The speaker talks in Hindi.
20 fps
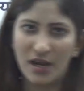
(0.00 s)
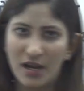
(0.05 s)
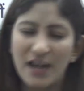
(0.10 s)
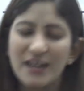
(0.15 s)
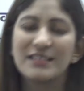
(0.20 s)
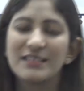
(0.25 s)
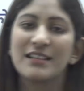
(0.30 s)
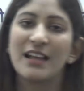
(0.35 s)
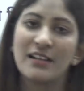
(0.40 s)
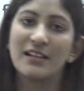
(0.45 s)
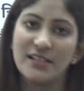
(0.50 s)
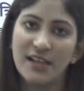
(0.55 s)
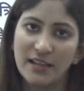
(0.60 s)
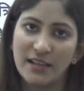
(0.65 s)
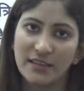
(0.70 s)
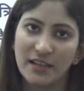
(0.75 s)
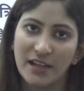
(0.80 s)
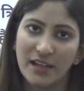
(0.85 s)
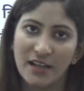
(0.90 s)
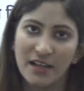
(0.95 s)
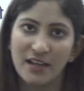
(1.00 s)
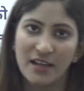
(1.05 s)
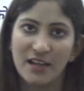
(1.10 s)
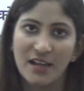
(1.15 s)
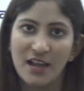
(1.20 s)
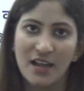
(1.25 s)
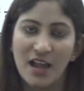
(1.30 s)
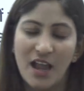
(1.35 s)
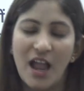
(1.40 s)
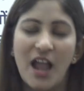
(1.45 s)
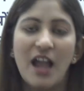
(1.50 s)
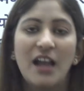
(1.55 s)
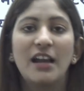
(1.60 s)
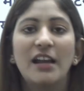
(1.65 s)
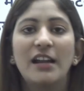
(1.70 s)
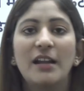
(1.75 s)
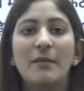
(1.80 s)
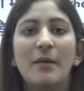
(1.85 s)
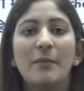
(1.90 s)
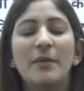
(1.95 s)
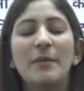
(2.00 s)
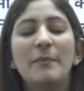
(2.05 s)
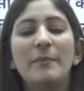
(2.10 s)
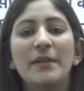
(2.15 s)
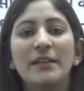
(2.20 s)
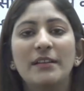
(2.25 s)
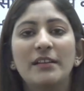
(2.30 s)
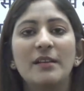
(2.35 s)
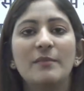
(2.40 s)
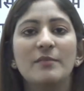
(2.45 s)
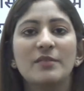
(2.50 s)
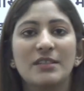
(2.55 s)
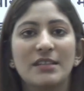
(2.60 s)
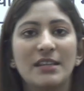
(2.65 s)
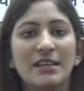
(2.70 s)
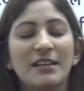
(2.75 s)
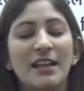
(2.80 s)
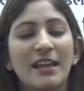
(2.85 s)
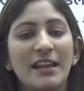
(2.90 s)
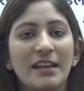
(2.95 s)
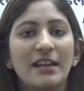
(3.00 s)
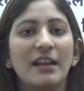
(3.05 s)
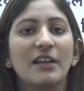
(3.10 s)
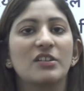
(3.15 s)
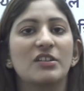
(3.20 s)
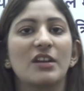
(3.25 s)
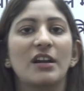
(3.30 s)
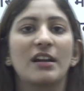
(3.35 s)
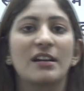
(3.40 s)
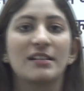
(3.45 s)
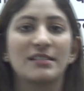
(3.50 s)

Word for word: हर साल जाते हैं अगर हम अपने पिलग्रम्स की नहीं रक्षा कर